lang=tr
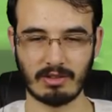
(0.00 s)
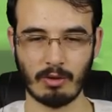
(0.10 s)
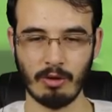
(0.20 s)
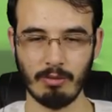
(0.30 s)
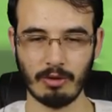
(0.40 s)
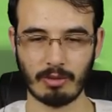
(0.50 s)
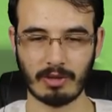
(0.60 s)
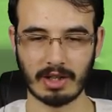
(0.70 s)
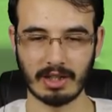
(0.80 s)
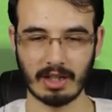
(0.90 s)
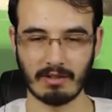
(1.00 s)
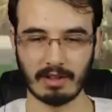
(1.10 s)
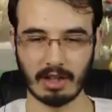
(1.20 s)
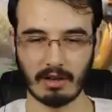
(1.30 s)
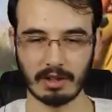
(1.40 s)
Ölmüyor bu arada.
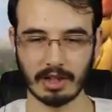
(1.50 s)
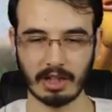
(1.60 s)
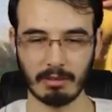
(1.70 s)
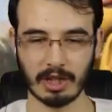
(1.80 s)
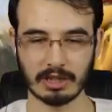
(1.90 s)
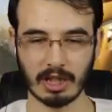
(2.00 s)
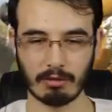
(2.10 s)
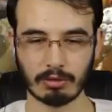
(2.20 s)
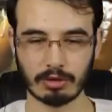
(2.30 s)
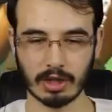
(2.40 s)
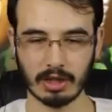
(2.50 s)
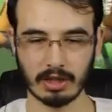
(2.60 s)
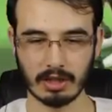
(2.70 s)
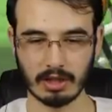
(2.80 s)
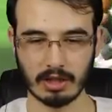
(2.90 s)
Havada havadayken bir kez daha vurursak
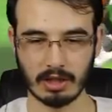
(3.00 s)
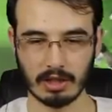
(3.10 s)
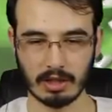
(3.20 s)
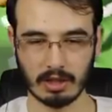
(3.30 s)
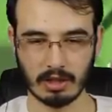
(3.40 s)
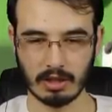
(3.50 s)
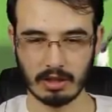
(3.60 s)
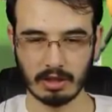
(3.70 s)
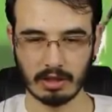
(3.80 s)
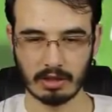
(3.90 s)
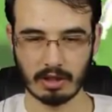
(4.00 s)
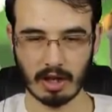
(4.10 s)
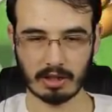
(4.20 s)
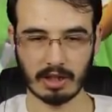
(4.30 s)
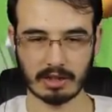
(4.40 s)
takla